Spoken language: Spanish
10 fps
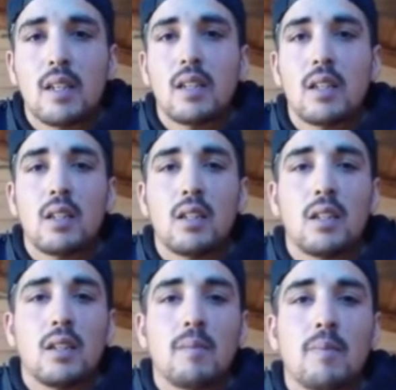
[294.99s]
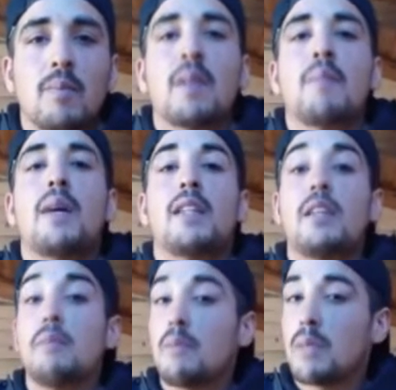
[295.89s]
Y
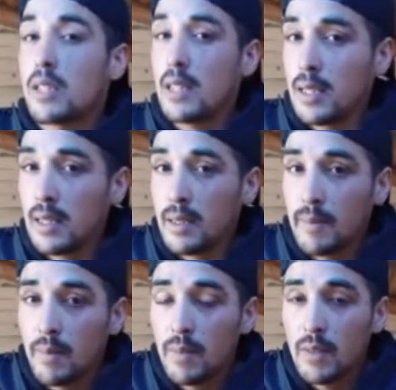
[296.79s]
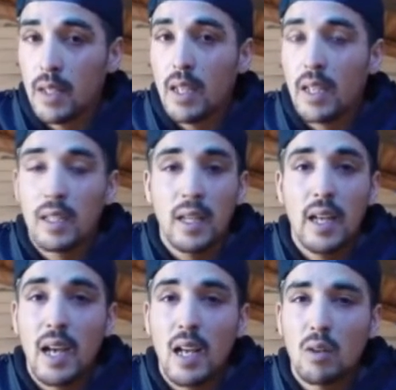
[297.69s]
mandarme en bicicleta.
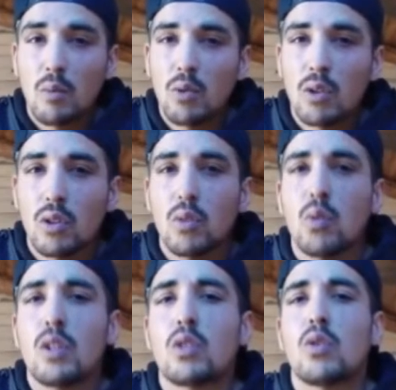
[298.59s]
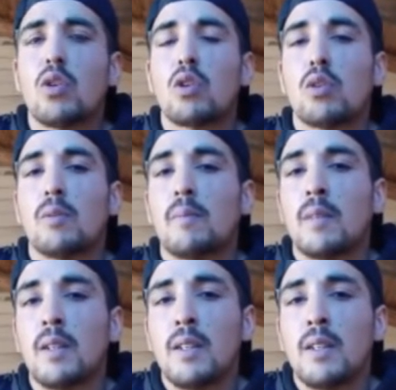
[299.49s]
Es, algo muy único y loco.